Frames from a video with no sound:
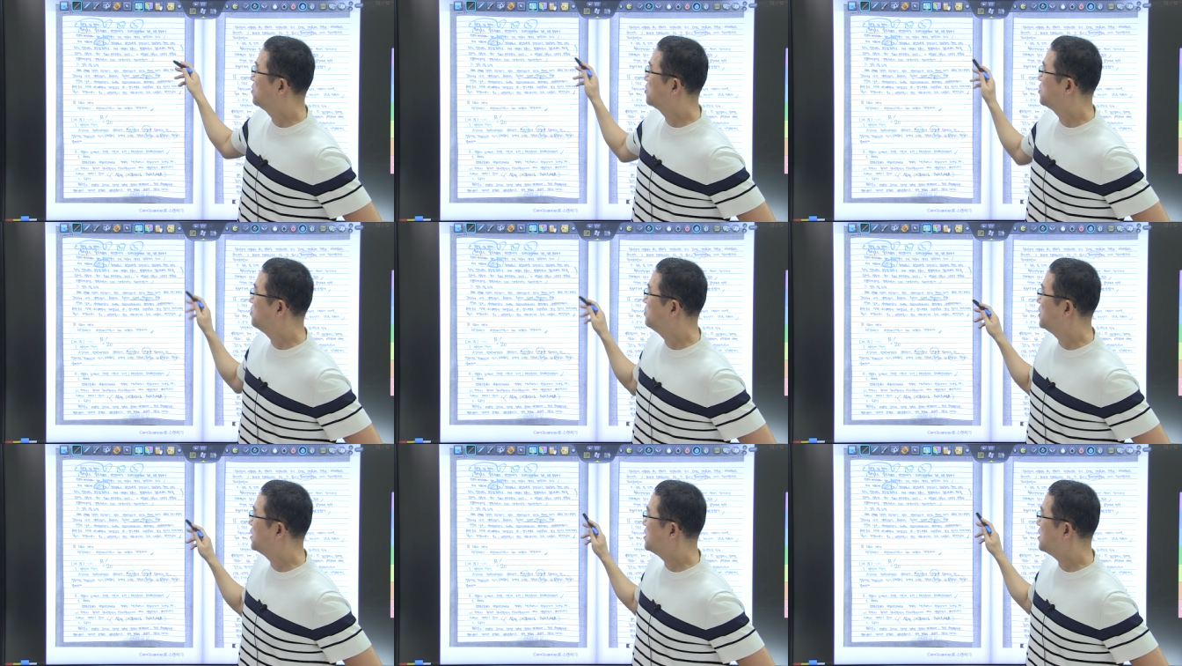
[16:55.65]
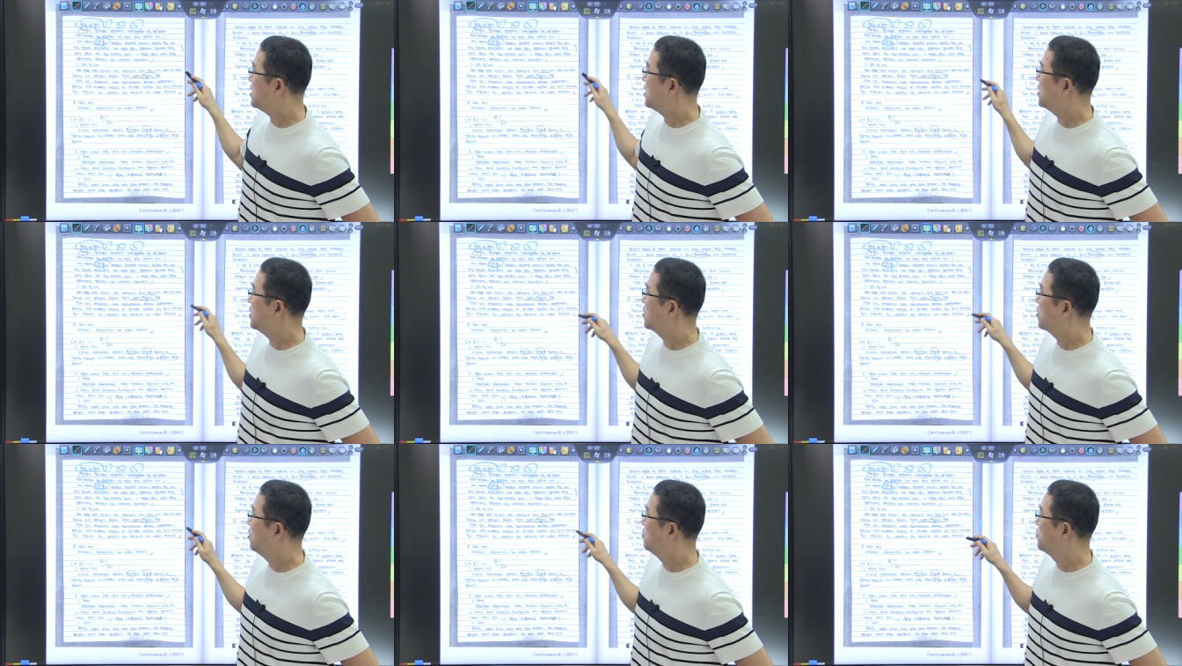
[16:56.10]
좋습니다.
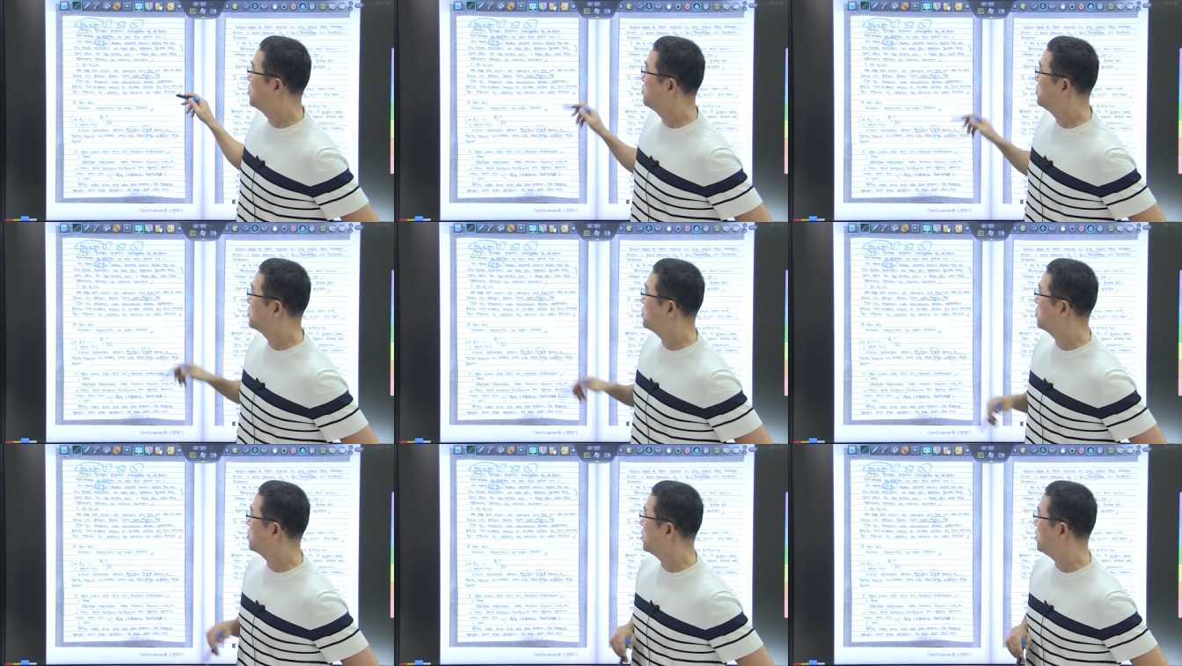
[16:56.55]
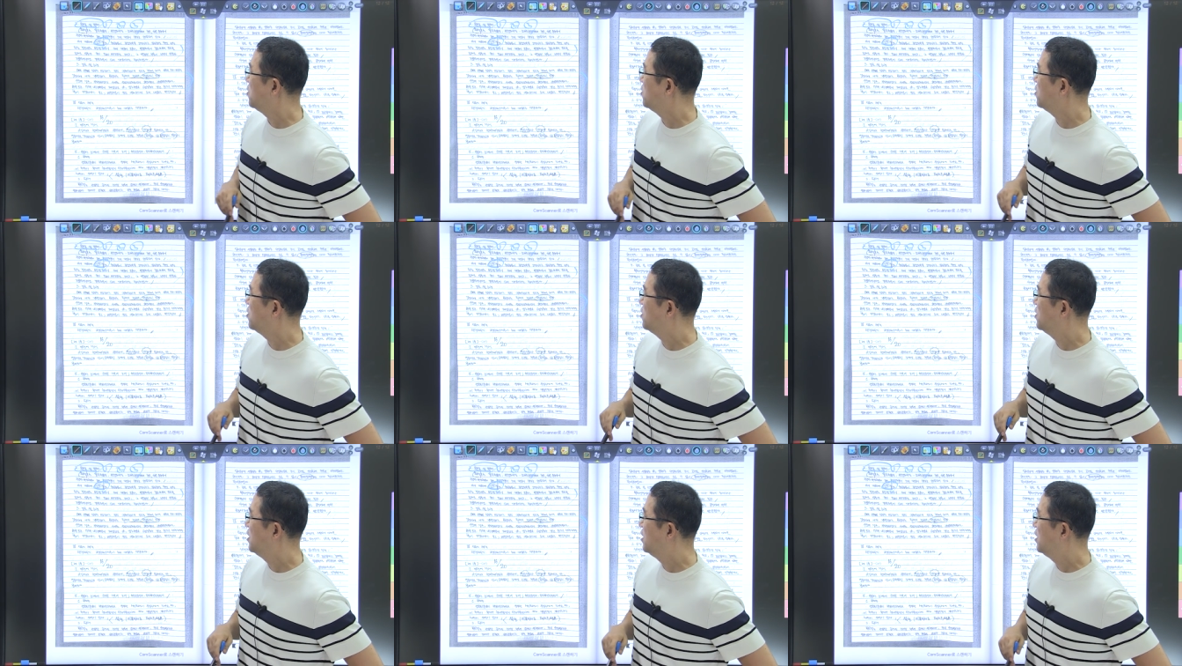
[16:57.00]
검토 및 소결.
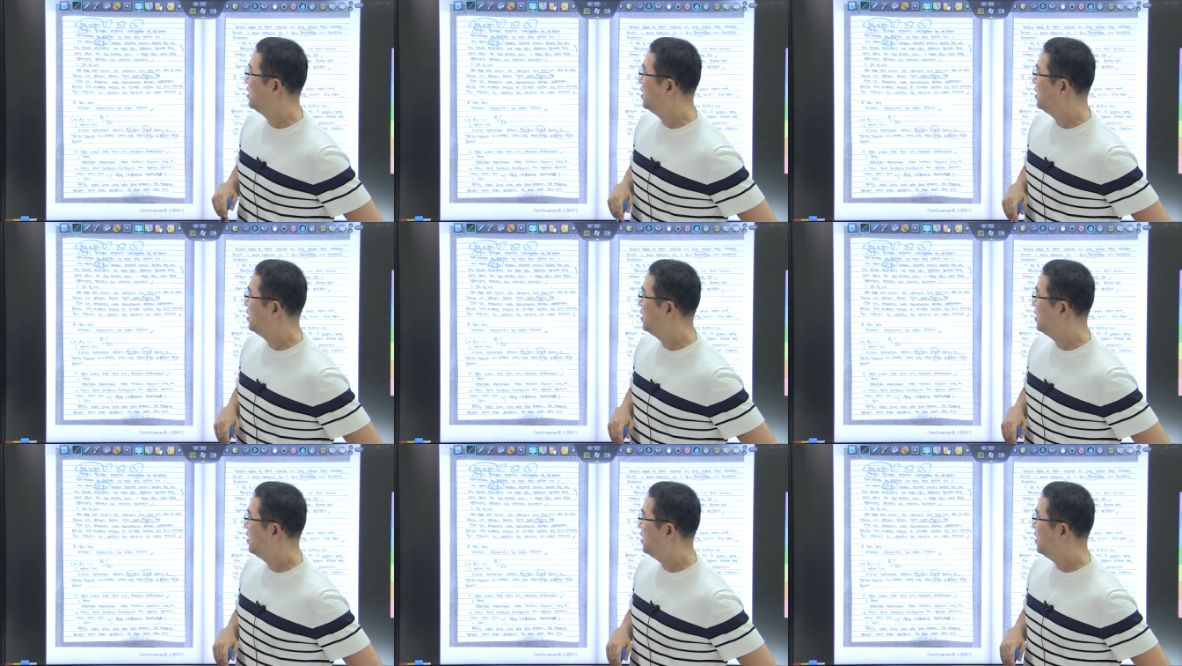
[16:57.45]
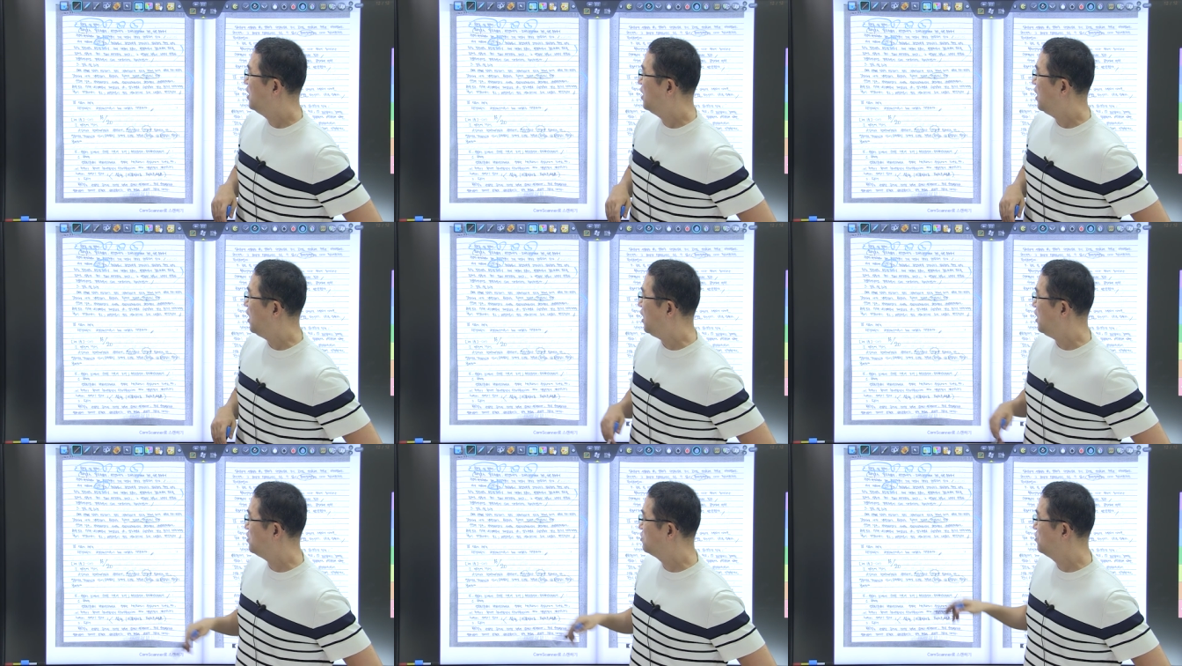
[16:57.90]

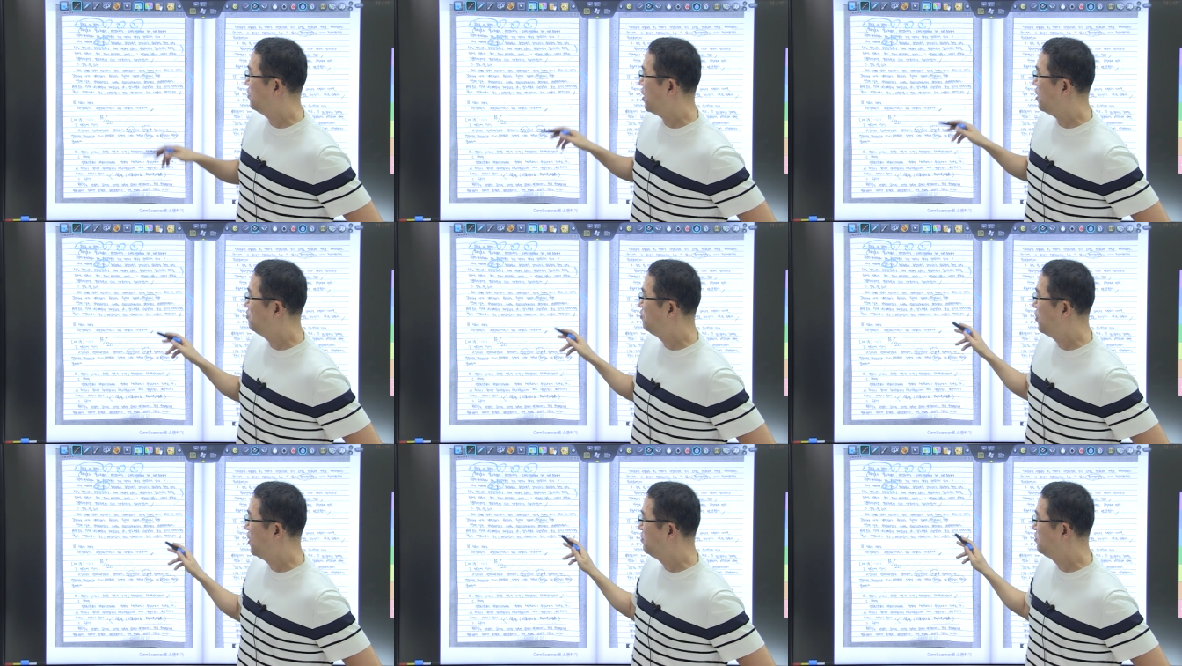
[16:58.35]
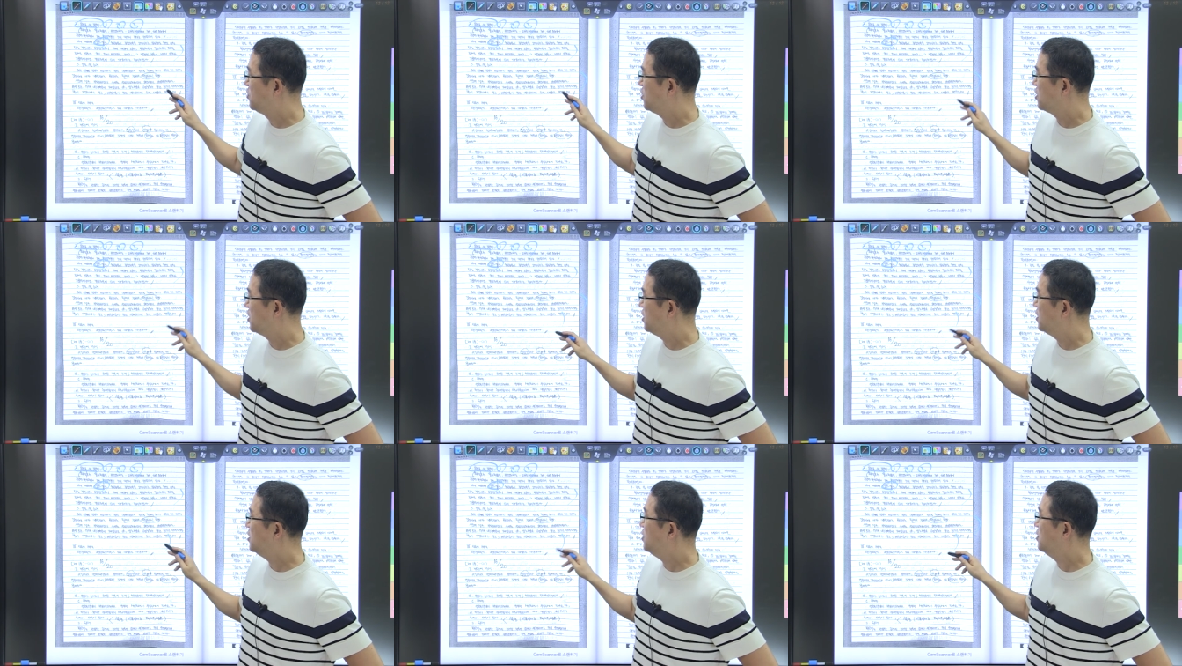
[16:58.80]
아주
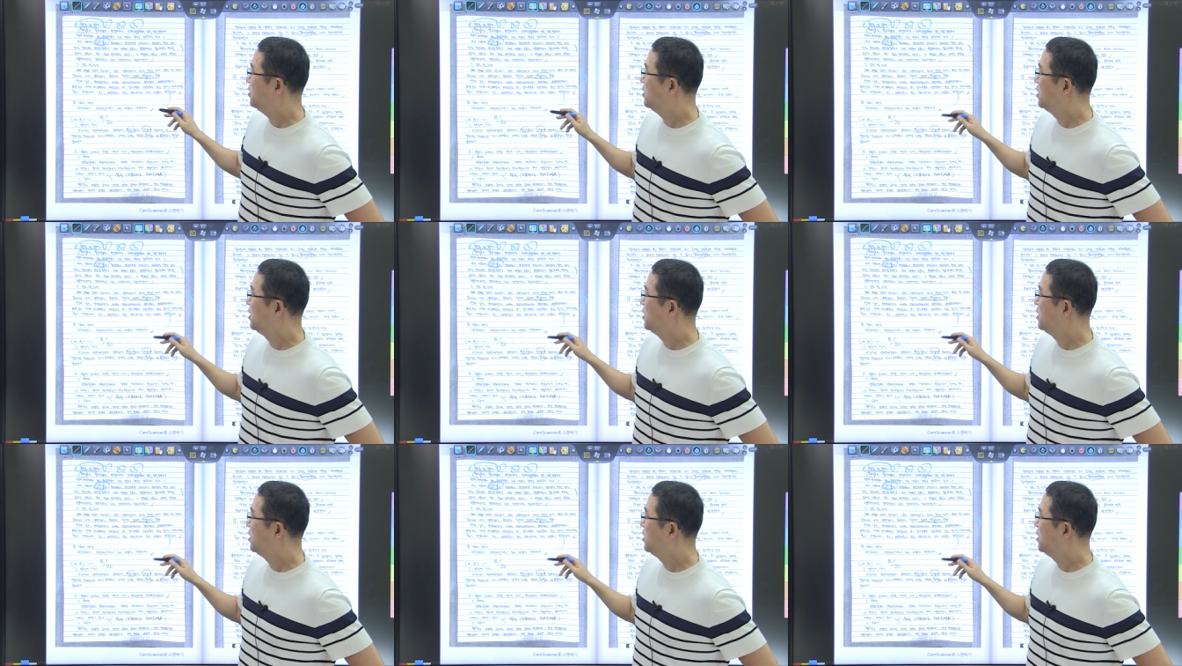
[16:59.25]
FM적인